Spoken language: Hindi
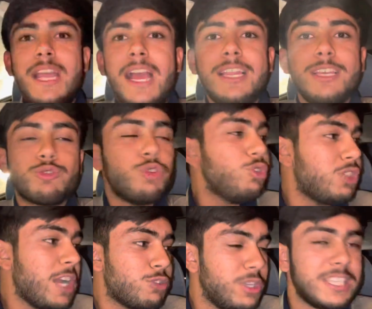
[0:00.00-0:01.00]
डाल के उसको
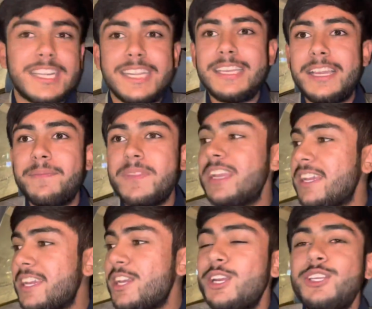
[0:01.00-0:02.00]
चार सौ दस कर दिया
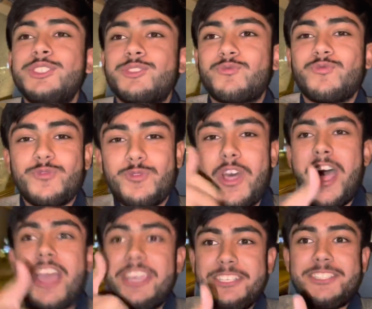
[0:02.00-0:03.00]
चार सौ अभी तो
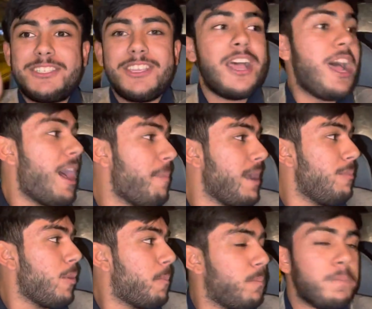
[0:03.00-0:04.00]
हम लोग अभी
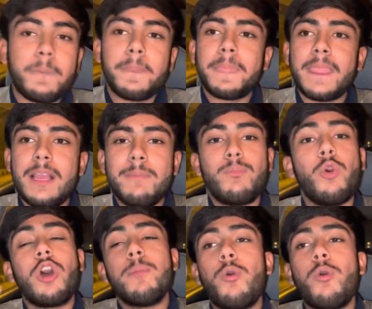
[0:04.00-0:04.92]
हम लोग बोलान